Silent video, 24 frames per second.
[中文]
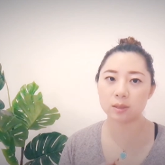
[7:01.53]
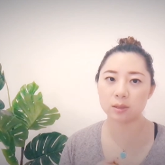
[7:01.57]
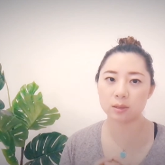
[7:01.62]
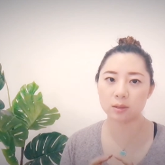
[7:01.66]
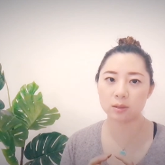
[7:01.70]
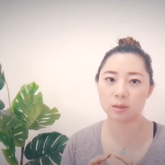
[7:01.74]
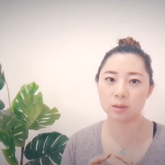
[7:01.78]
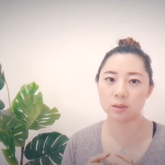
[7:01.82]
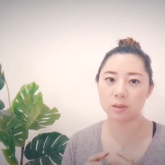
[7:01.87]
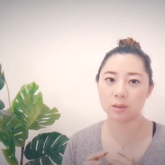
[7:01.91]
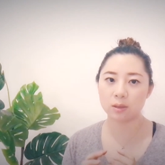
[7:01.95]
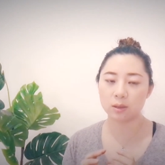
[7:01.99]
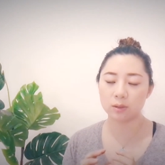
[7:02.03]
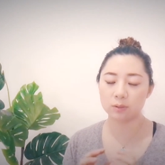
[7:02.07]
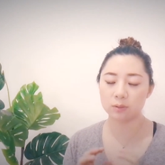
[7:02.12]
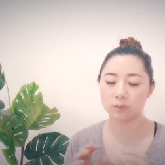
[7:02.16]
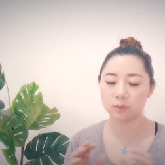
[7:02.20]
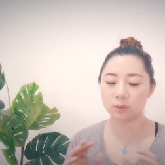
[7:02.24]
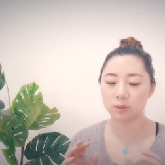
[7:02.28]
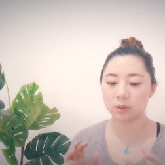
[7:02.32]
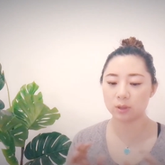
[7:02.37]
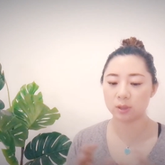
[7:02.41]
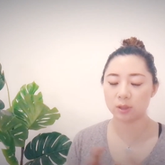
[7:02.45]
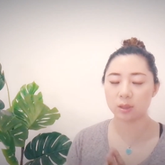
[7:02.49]
适合，就
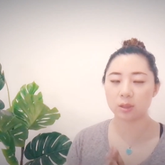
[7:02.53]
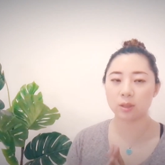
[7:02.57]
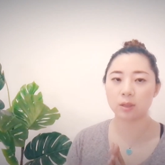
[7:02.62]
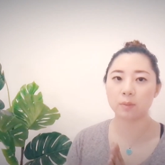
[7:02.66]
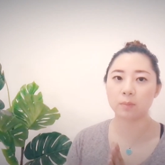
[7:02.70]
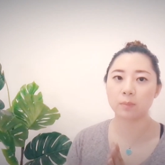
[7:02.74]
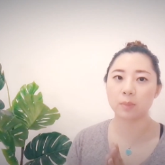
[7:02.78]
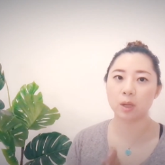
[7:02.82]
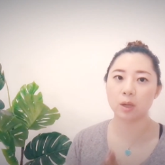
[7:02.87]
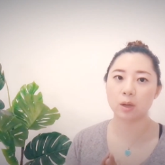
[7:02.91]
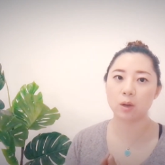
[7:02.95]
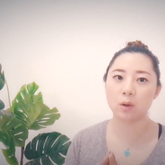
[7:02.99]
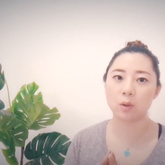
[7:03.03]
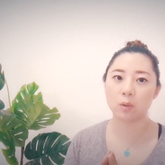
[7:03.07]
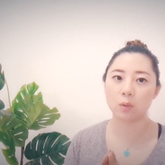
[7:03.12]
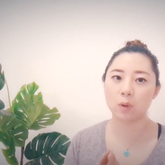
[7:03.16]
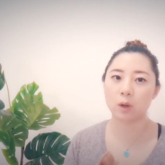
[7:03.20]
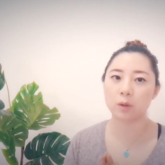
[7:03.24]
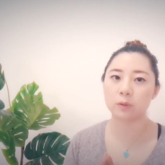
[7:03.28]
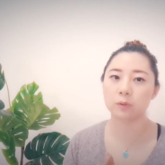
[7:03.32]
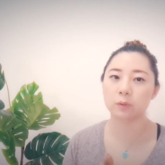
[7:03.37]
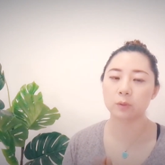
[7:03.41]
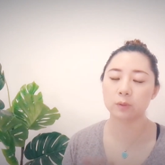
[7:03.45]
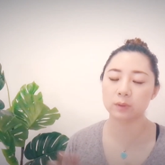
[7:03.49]
是你没有
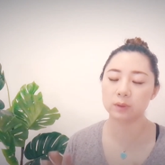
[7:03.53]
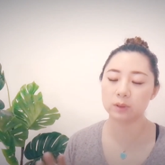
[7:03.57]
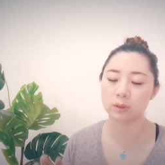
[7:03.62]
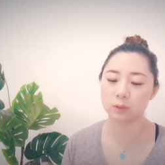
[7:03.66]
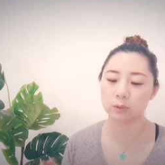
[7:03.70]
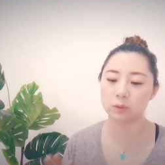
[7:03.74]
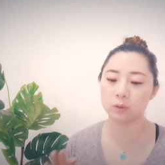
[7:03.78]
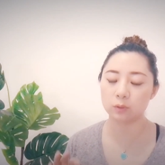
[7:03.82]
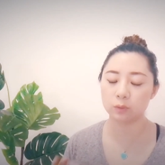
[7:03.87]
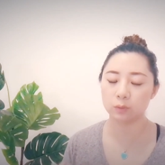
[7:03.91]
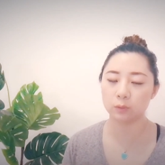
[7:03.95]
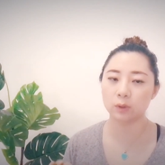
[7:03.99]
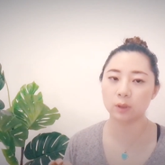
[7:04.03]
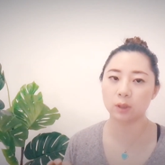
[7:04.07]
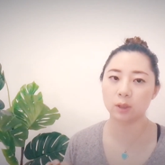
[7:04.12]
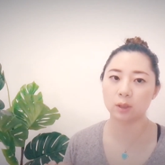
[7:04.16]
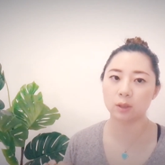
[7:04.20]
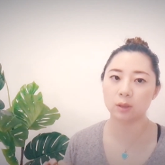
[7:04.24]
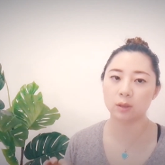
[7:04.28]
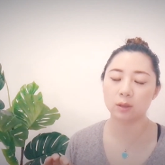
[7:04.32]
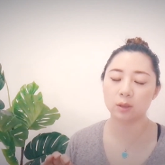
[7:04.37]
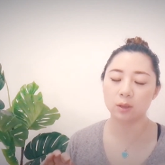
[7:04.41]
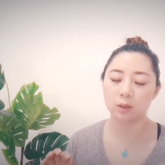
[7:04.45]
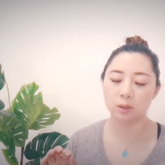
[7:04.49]
观众基础
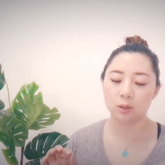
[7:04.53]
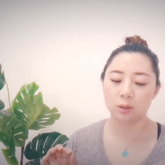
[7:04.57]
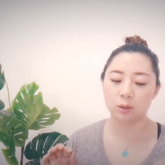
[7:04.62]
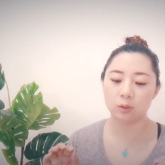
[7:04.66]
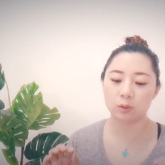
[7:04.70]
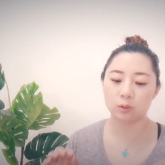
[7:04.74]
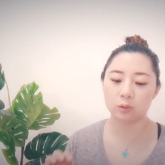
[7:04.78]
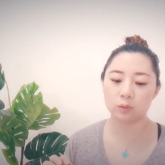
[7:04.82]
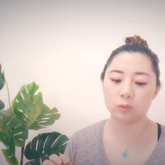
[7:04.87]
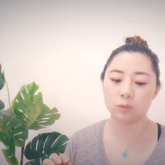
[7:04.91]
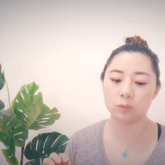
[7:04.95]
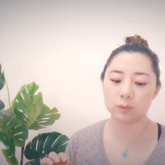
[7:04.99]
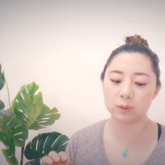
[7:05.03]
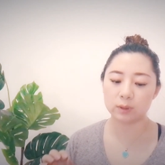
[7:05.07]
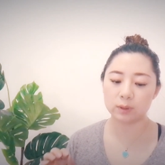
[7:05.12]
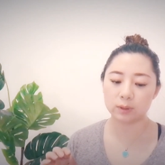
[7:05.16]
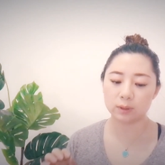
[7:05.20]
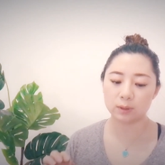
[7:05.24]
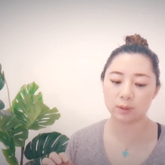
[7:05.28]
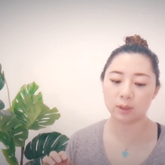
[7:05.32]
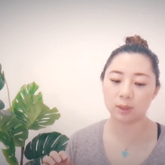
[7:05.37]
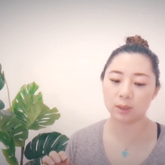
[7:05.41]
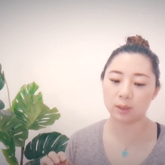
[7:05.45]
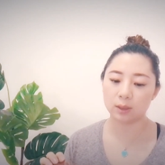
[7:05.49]
的初
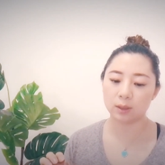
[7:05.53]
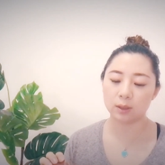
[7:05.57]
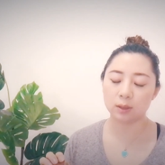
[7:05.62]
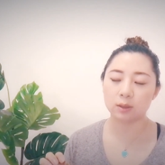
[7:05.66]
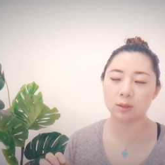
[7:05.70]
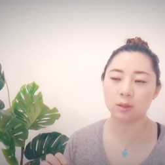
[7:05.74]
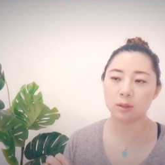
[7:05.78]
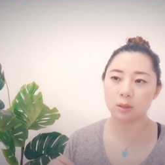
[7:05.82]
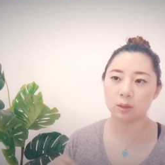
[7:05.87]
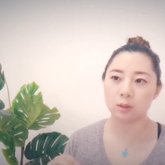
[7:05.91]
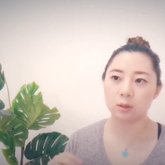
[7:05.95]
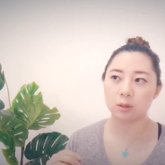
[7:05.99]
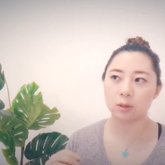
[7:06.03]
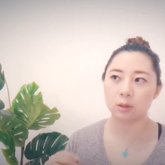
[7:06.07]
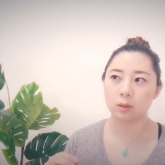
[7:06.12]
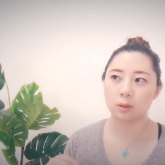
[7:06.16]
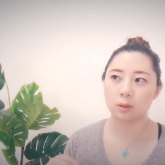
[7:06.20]
级的